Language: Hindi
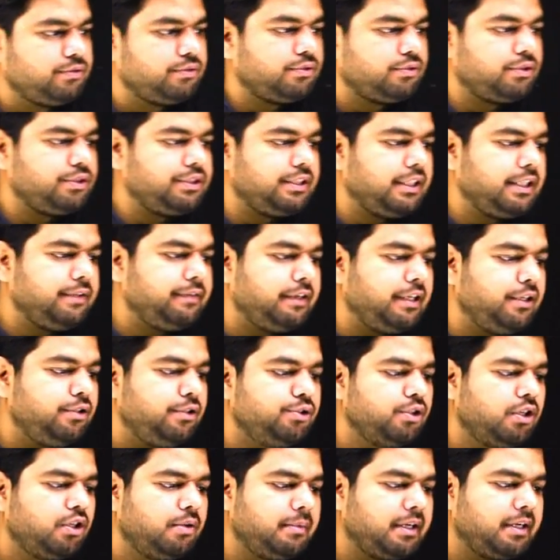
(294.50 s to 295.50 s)
तो ये वैल्यू
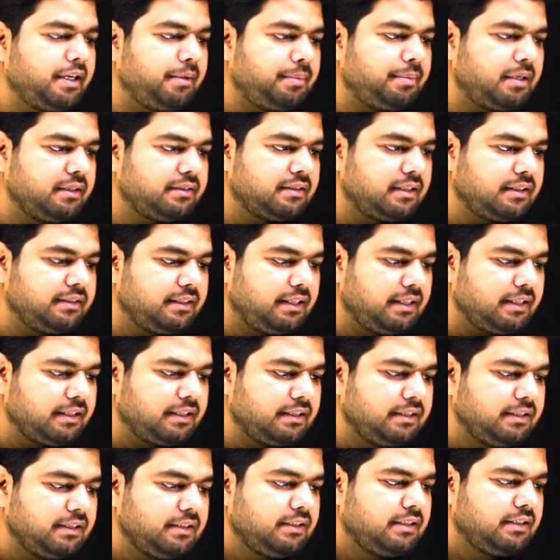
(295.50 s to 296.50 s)
जो हमारे पास आ
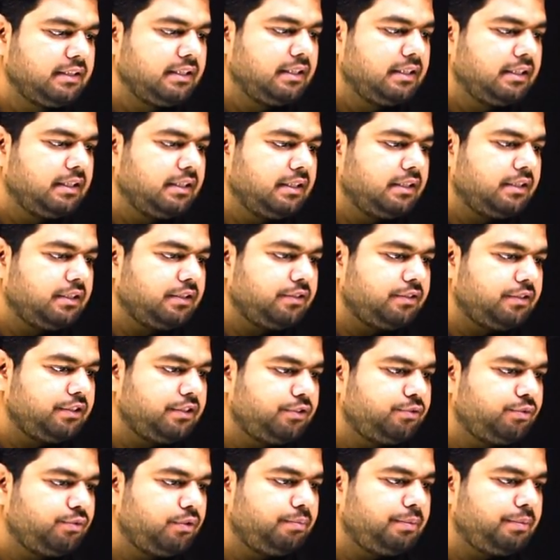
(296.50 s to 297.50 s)
जाएगी
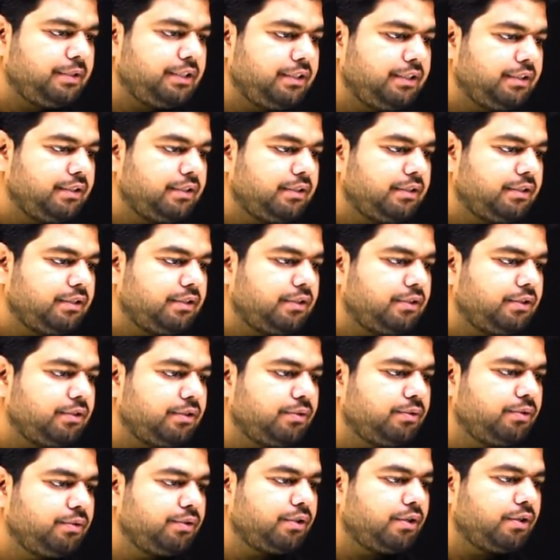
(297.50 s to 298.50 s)
दिस विल बी
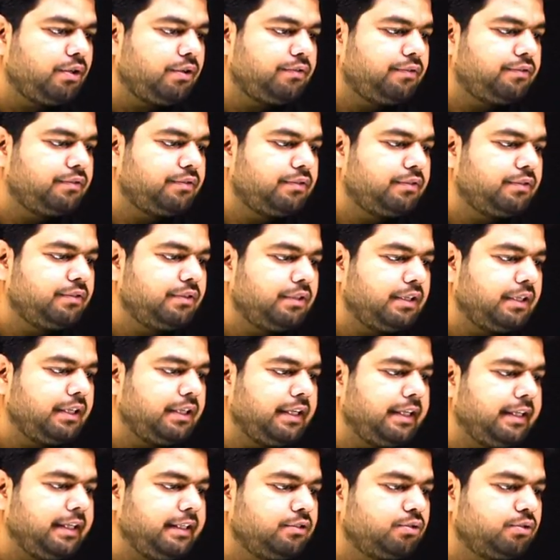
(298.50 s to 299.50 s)
रूट ऑफ
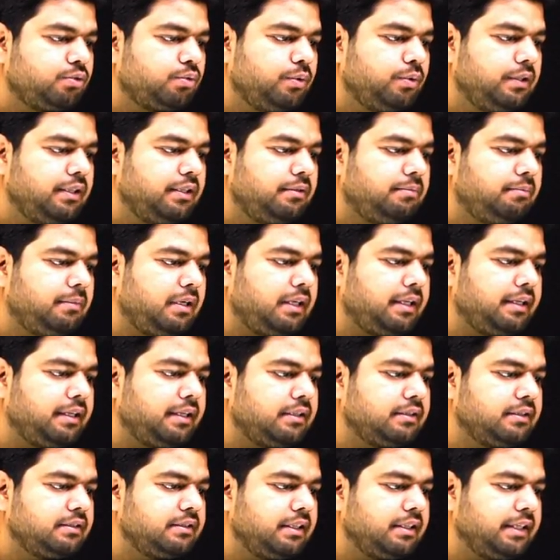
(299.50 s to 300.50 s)
ए स्क्वायर
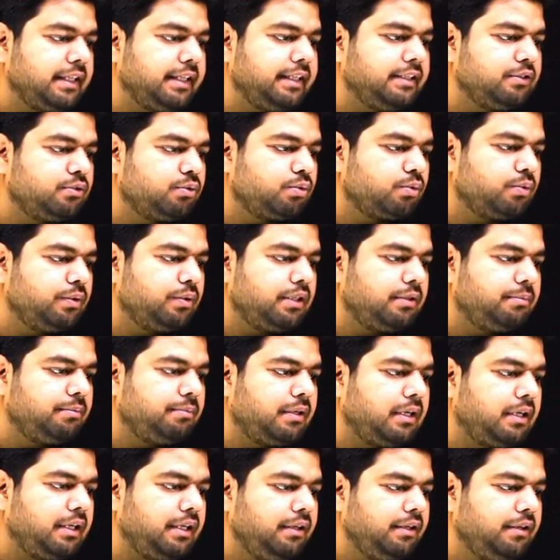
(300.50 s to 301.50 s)
माइनस ए स्क्वायर
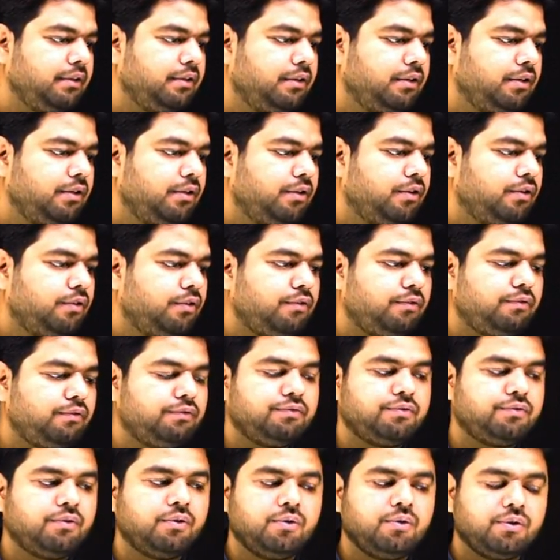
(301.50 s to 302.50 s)
बाय
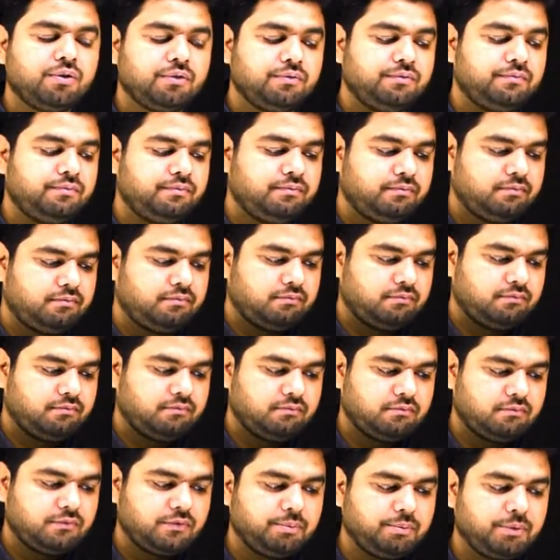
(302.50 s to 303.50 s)
फोर
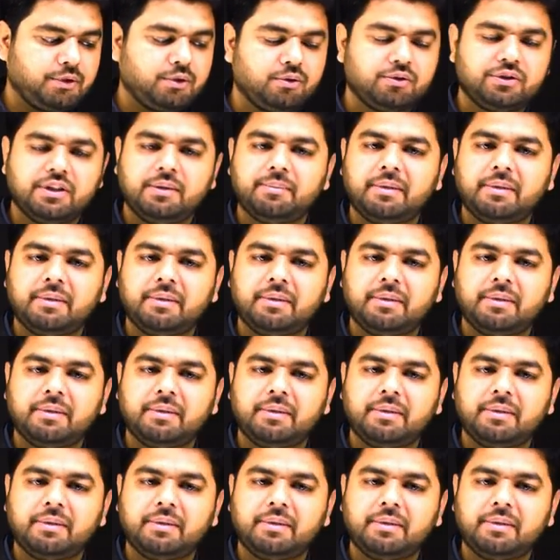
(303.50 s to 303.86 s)
बिकॉज ए